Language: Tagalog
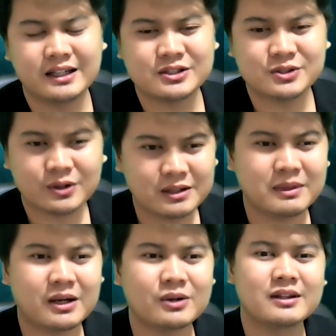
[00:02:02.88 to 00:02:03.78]
It's all
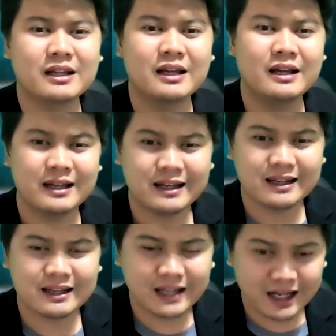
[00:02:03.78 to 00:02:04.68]
about
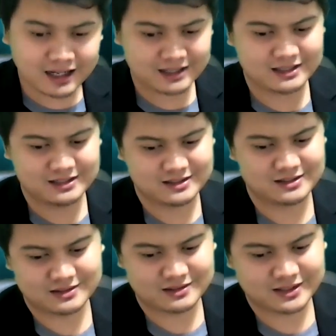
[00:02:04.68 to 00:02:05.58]
lack,
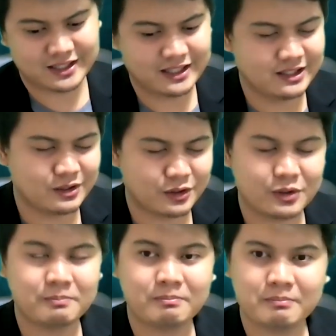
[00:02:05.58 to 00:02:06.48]
okay,
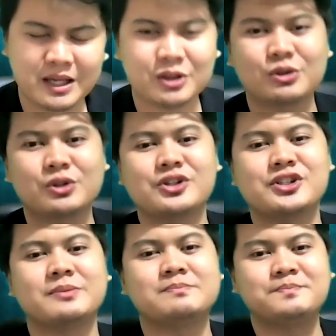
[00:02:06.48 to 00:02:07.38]
of mentorship.